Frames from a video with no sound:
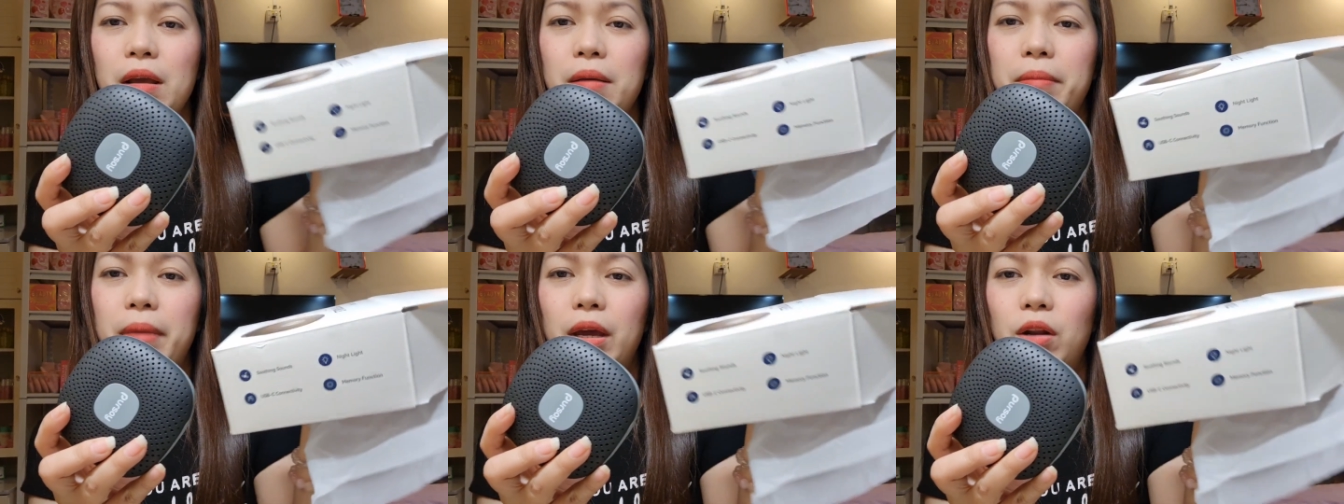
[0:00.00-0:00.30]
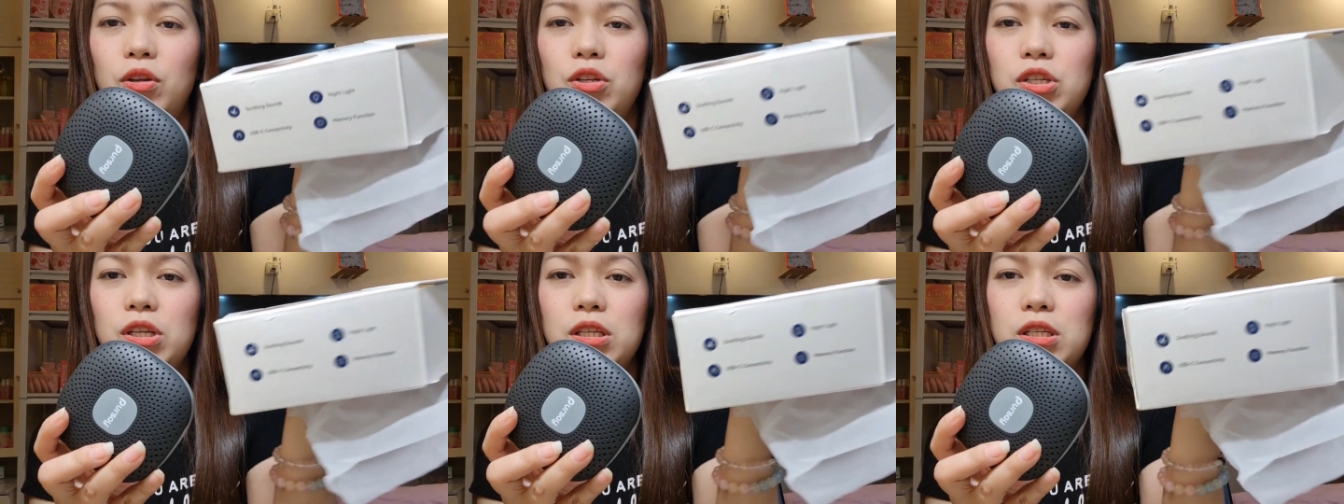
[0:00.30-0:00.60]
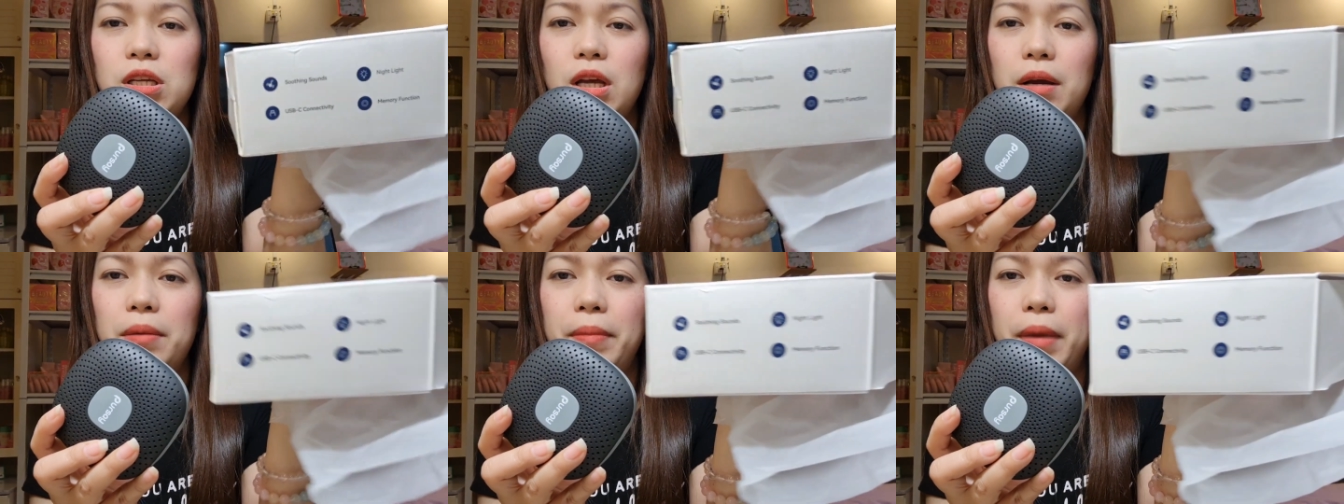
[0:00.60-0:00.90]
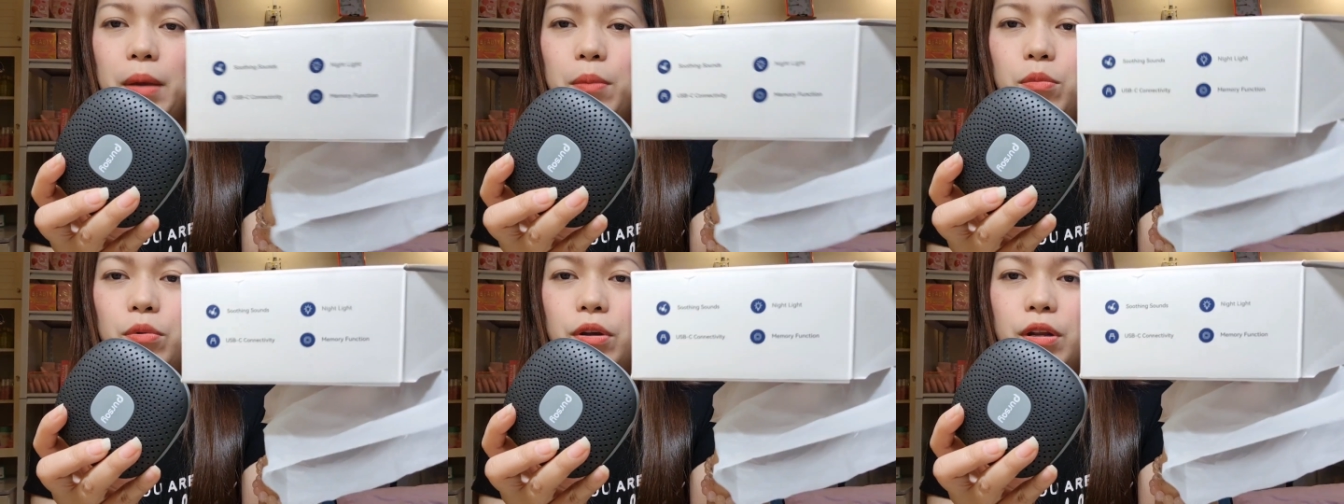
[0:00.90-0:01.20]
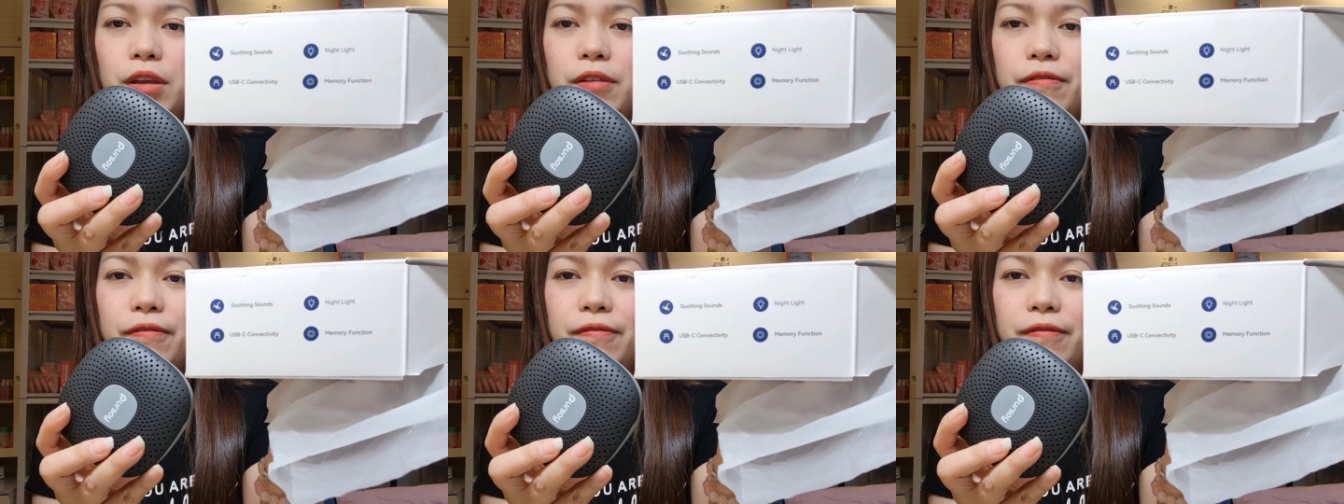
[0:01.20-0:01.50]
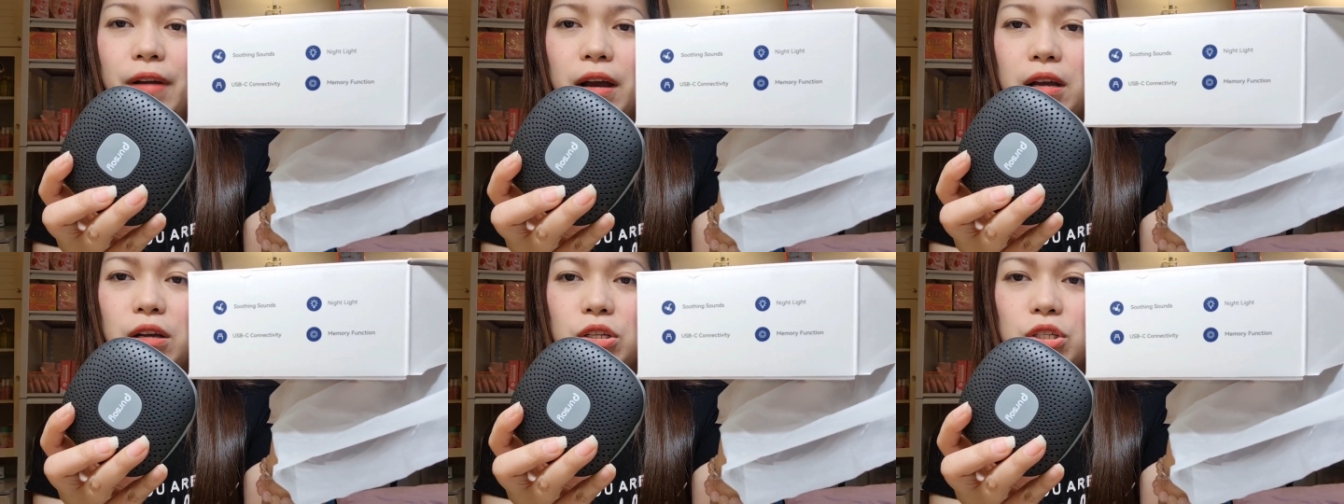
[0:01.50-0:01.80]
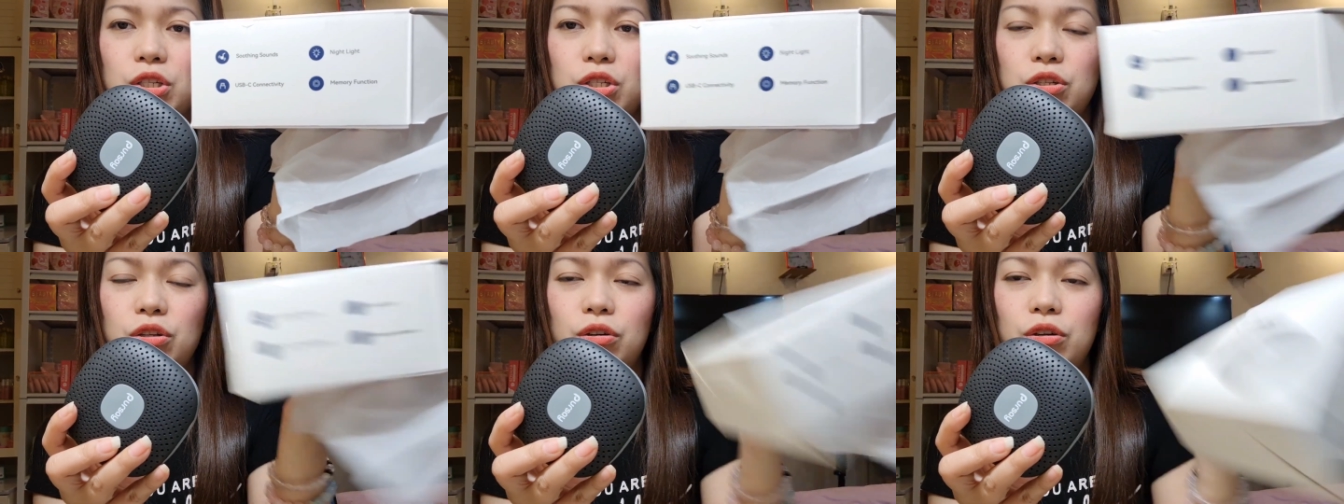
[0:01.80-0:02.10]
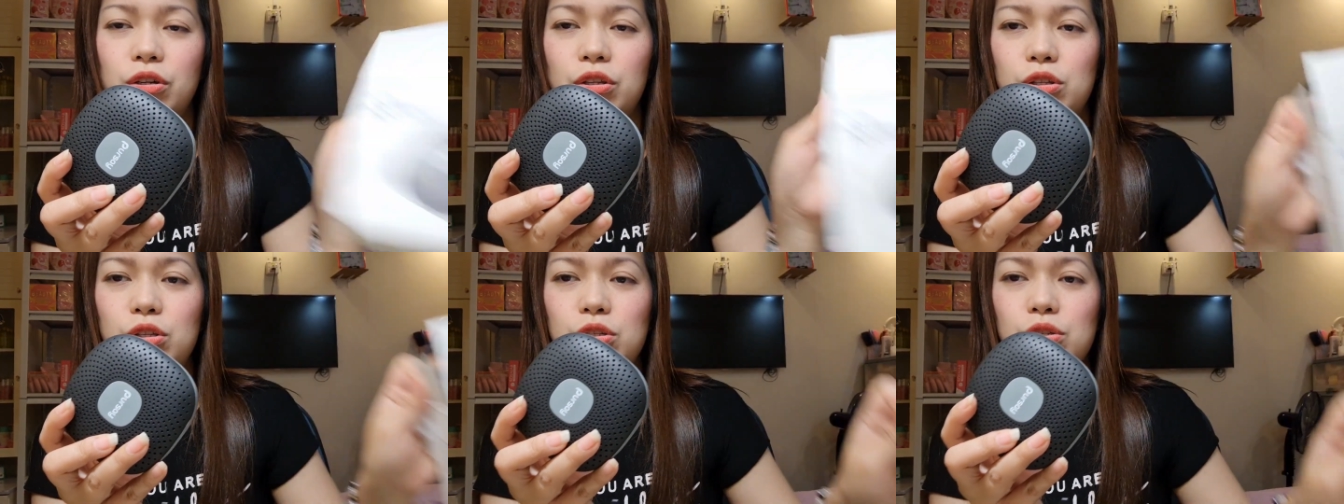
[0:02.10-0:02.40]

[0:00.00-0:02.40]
Meron siya diyang memory function.